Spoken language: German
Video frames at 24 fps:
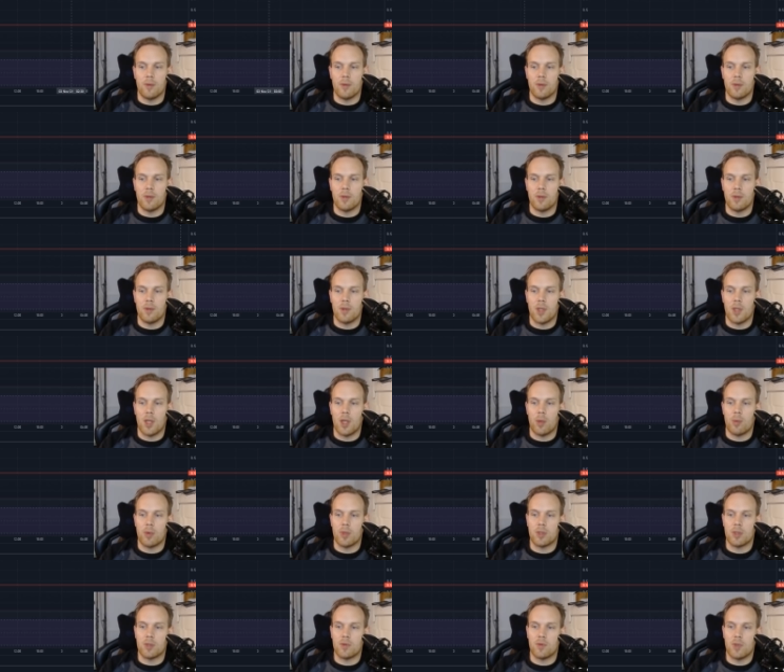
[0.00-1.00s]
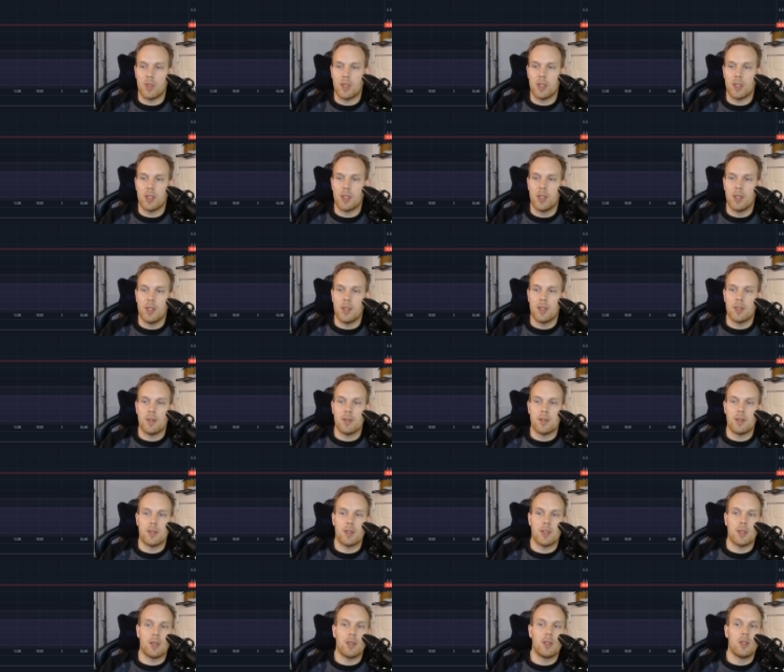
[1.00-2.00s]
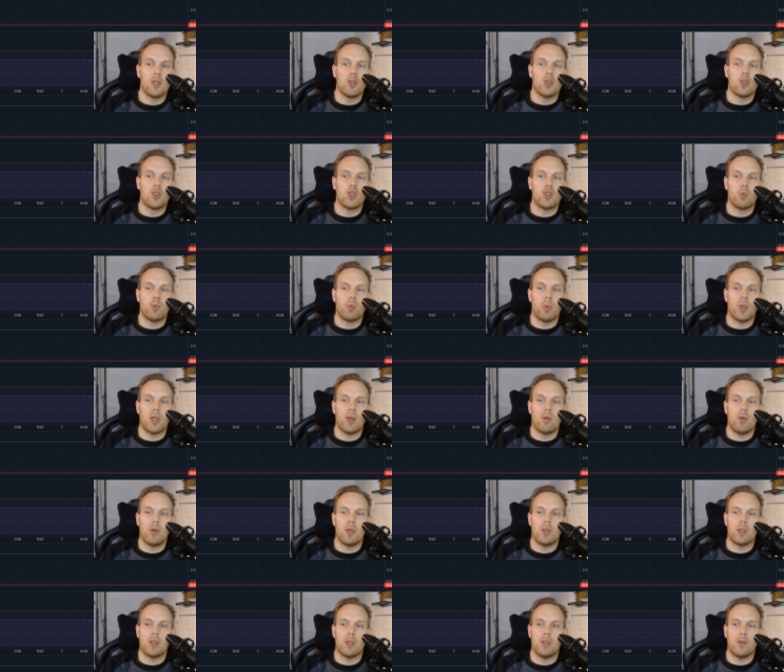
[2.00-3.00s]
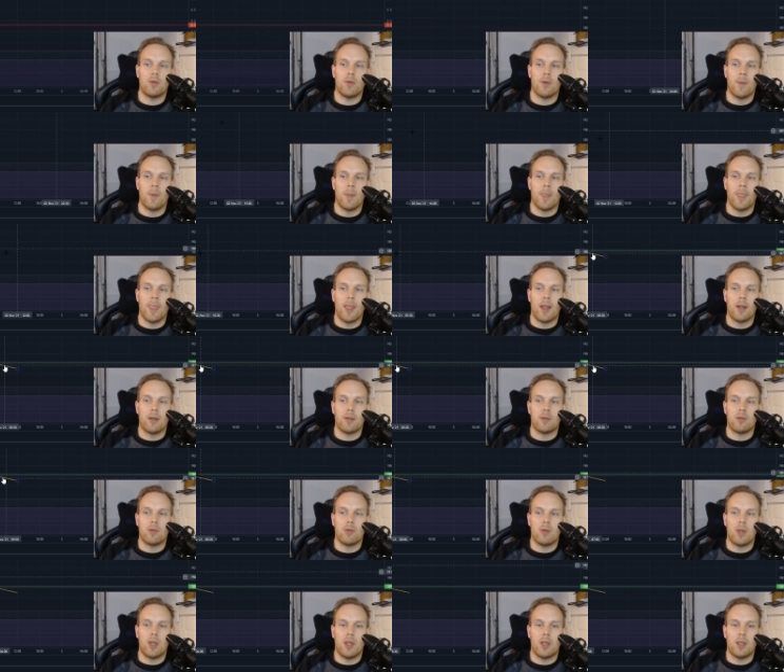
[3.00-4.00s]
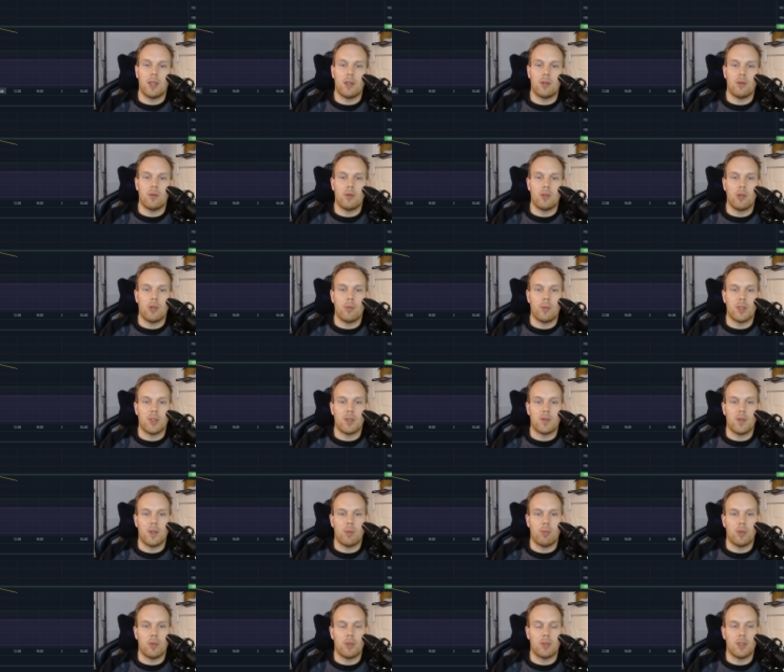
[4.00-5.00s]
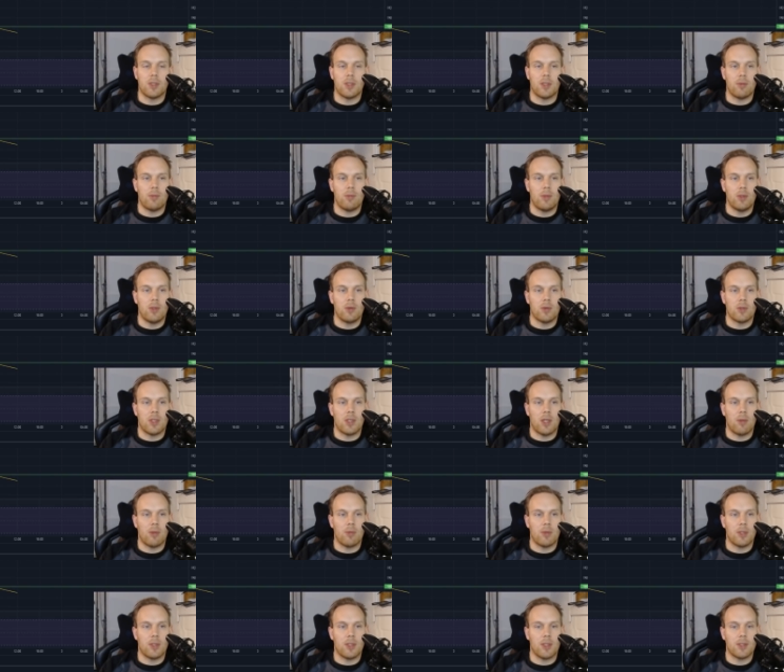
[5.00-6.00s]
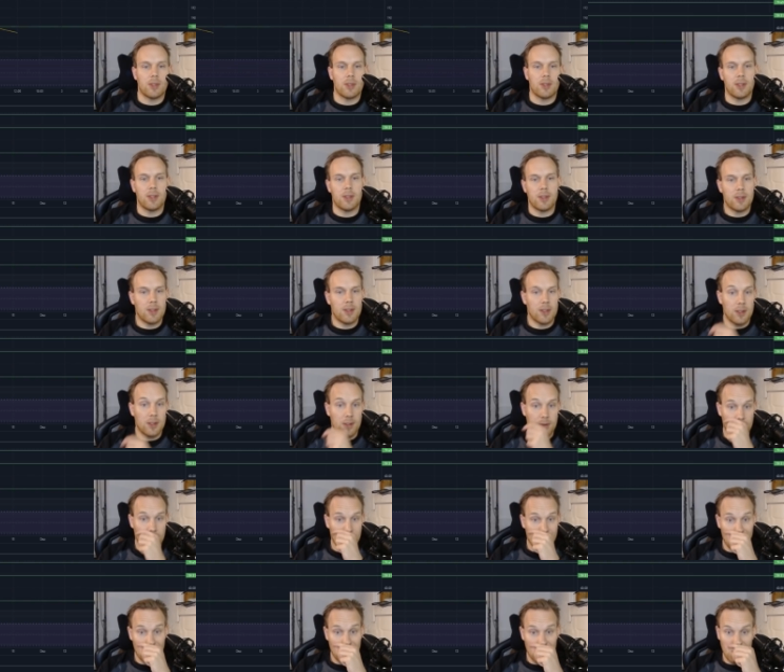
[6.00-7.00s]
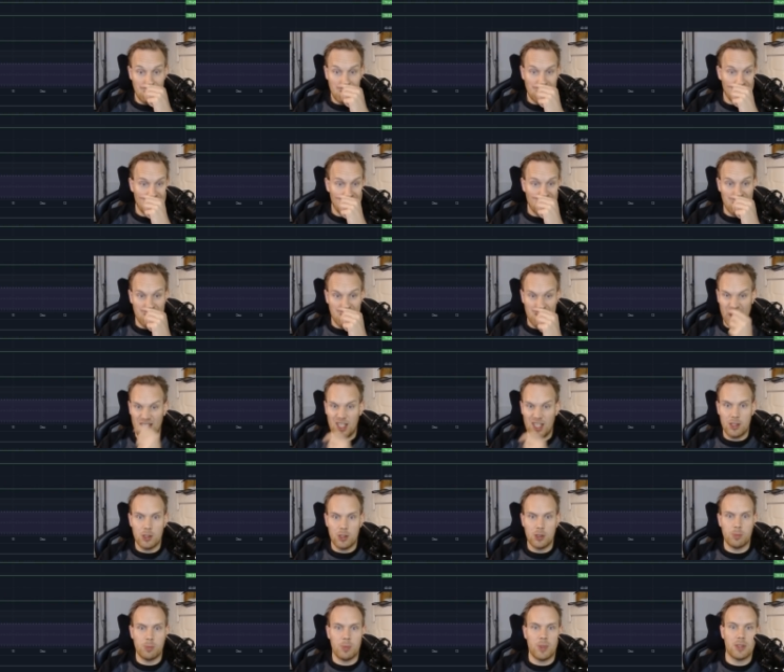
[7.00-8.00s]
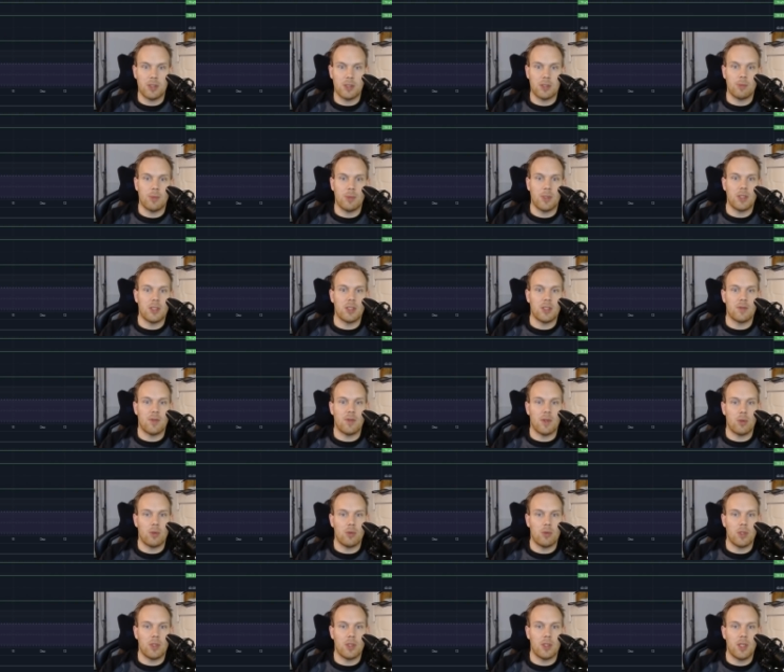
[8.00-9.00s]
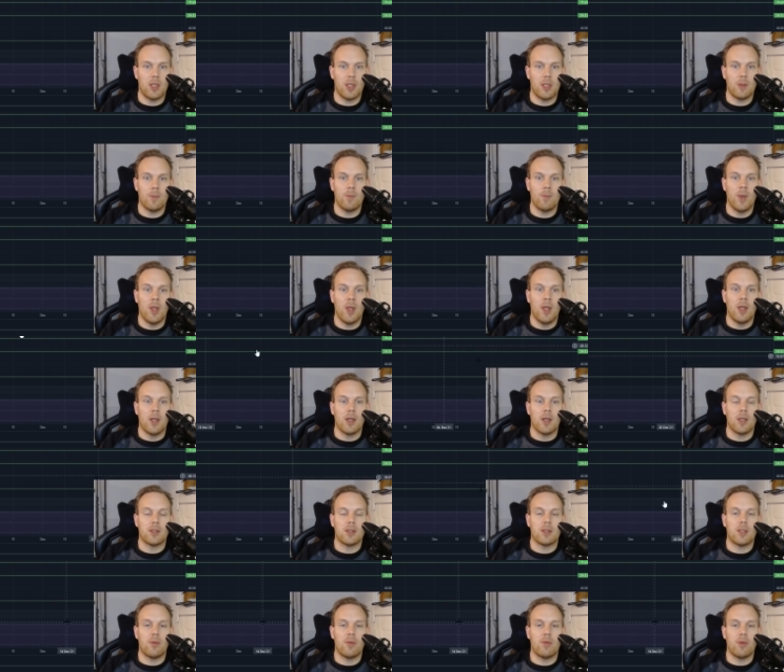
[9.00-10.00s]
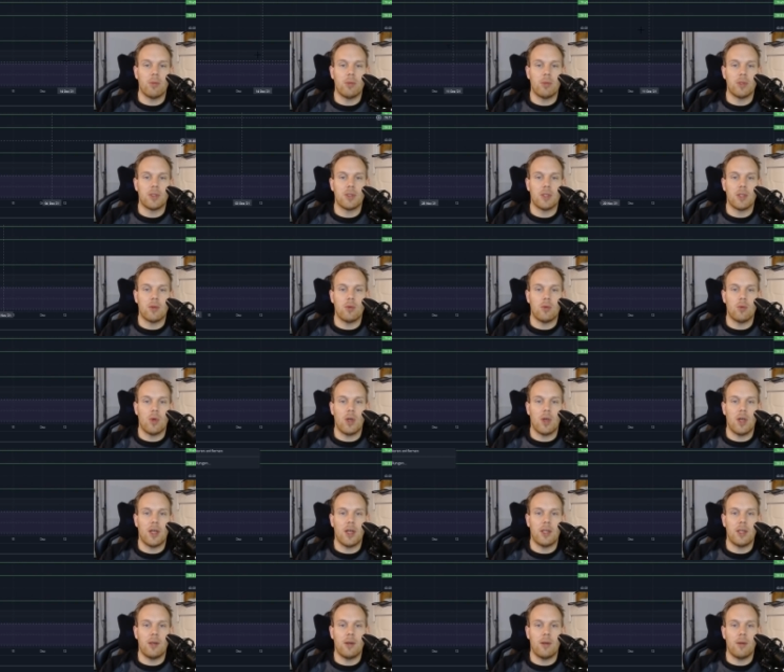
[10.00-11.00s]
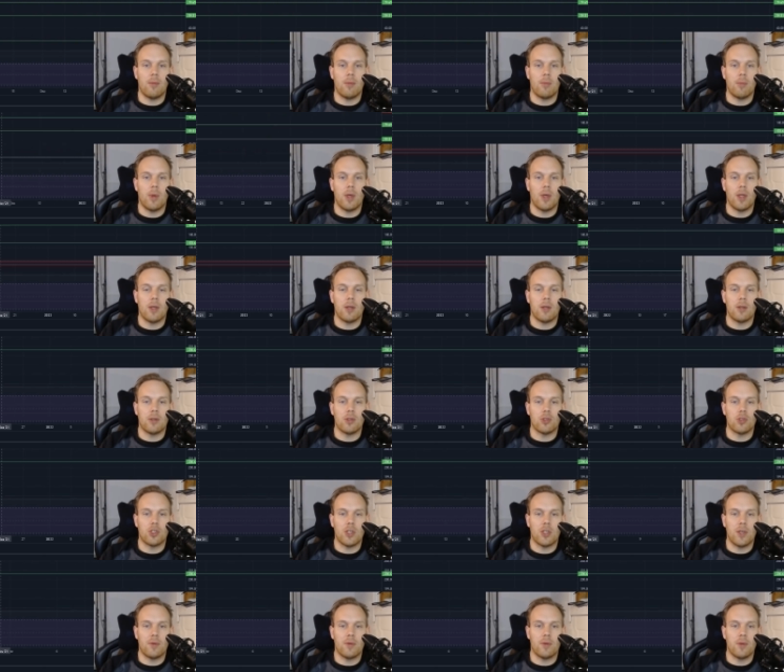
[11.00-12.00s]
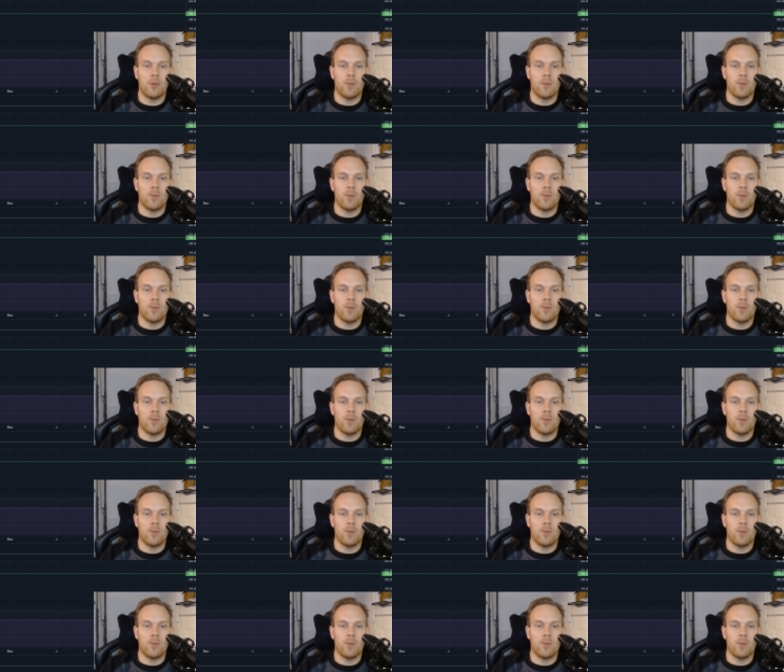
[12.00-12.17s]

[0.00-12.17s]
Ja, ne? aber das ist wirklich sehr spekulativ. Also Solana 0,2% im Minus. Da habe ich gestern gesagt, es wäre schön, wenn wir auf Tagesbasis mal die 200 halten. Das haben wir bisher nur einmal geschafft.